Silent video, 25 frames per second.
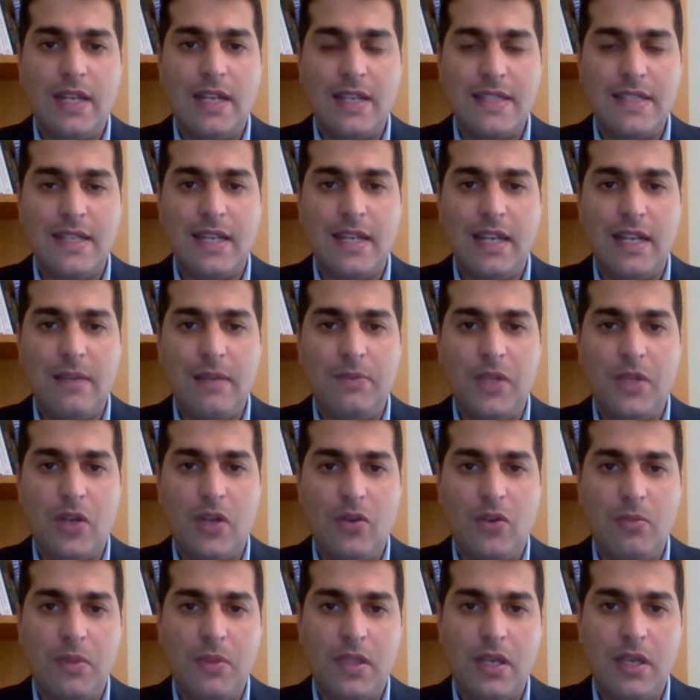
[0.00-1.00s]
ان السنه لم
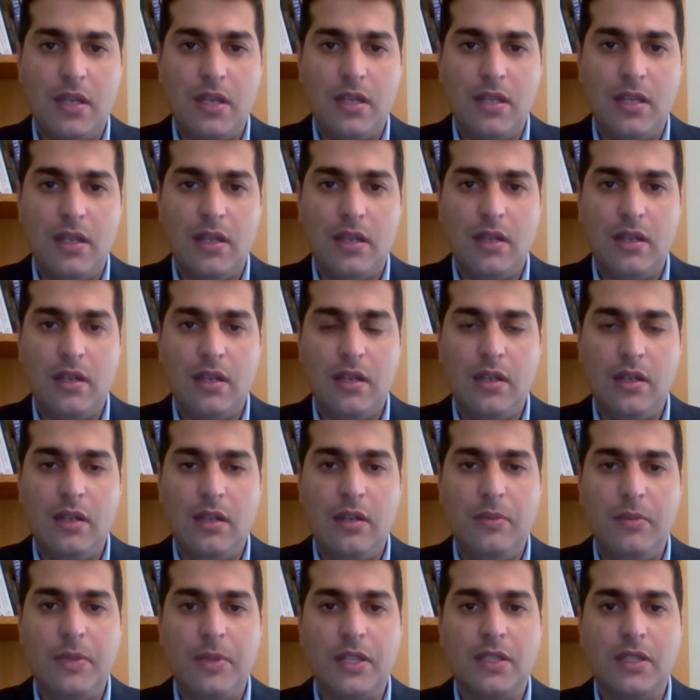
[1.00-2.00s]
تكن مثاليه
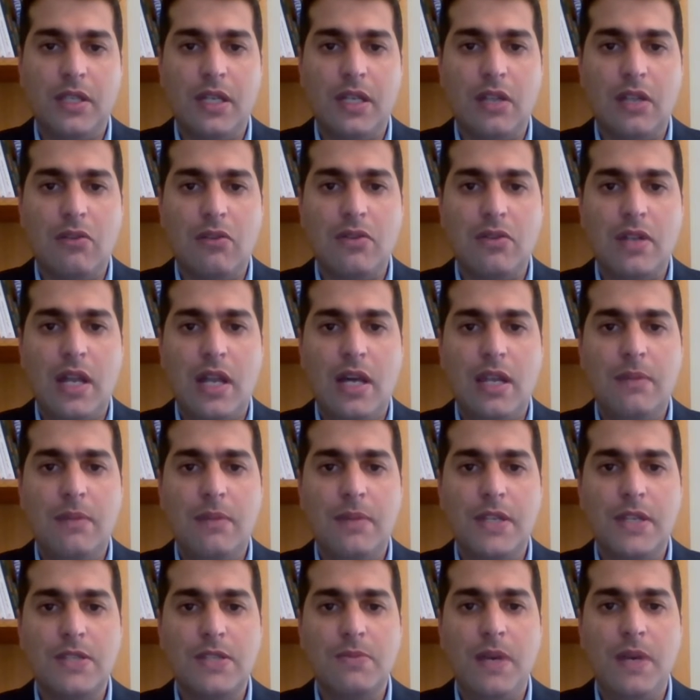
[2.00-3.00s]
لبريطانيا
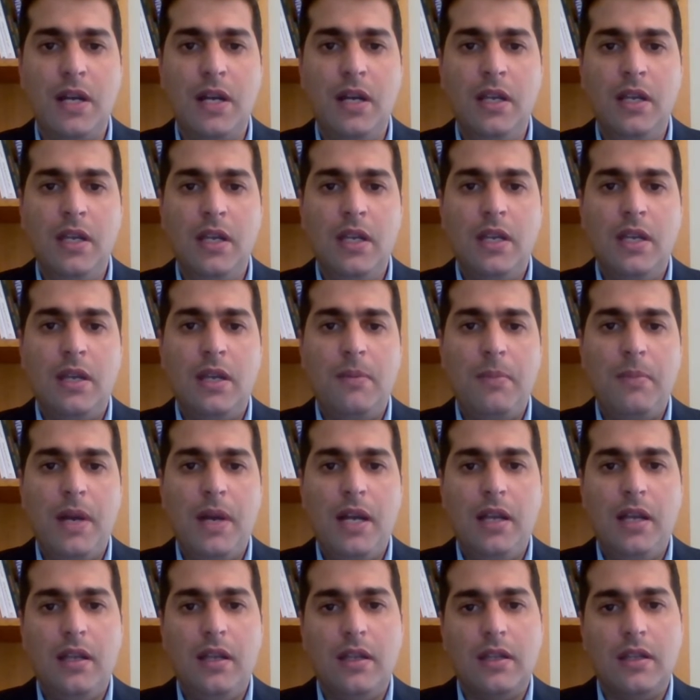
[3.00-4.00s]
وللعالم اجمع
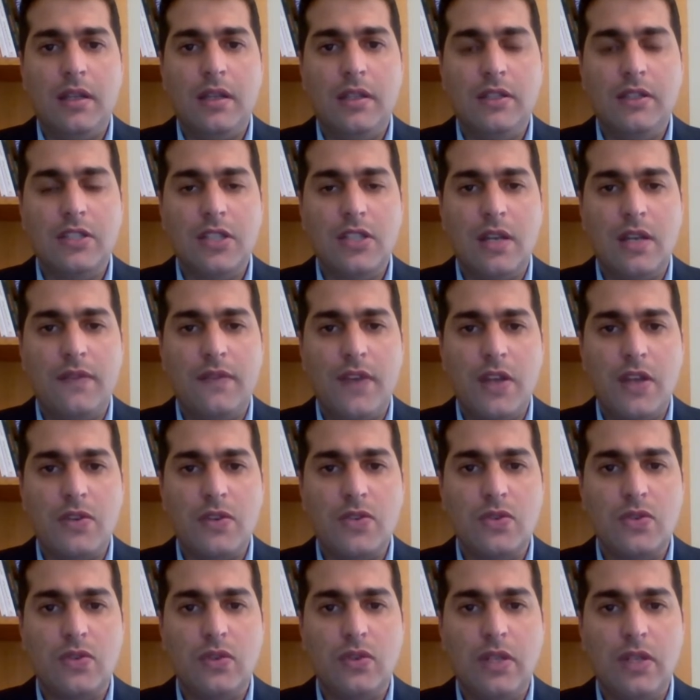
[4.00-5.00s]
مع انتشار
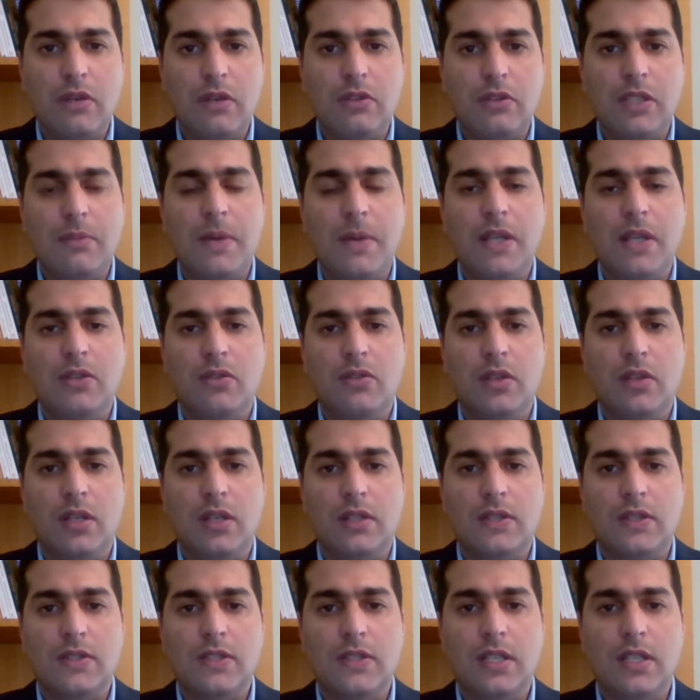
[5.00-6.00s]
فيروس كورونا وتباطؤ
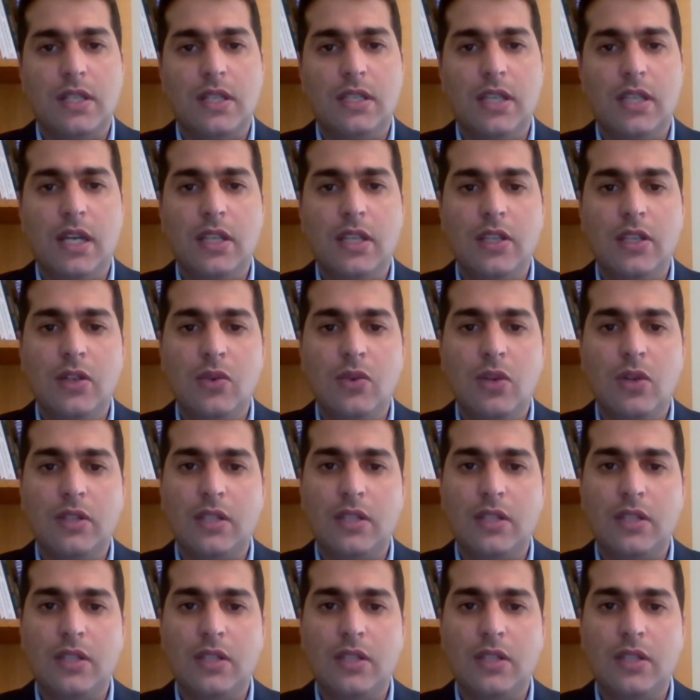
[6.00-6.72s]
الاقتصاد اعتقد ان نعم.